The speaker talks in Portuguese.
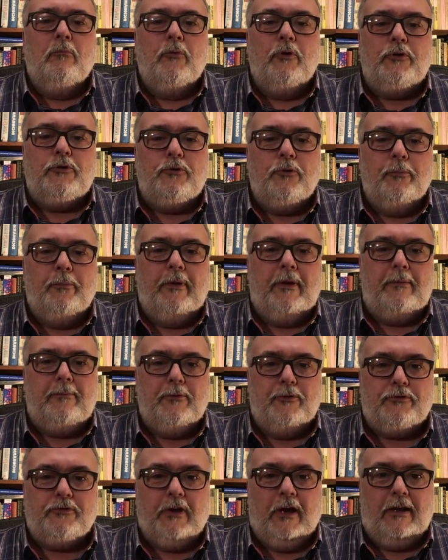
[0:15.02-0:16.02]
Muito bem,
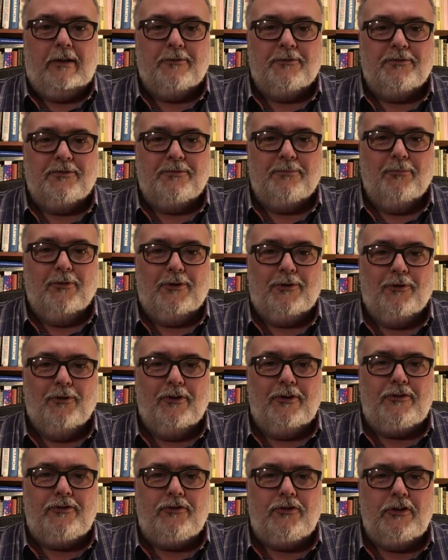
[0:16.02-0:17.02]
meus caros. Boa
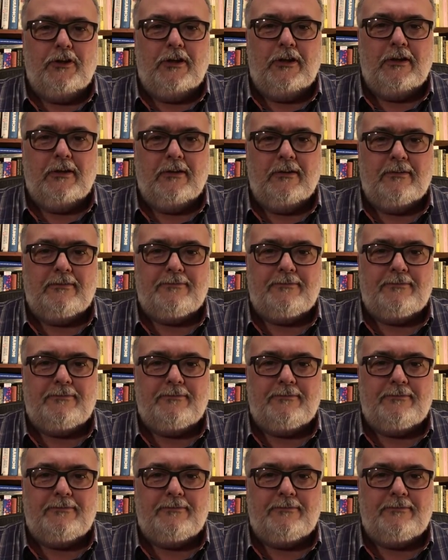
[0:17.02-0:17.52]
noite.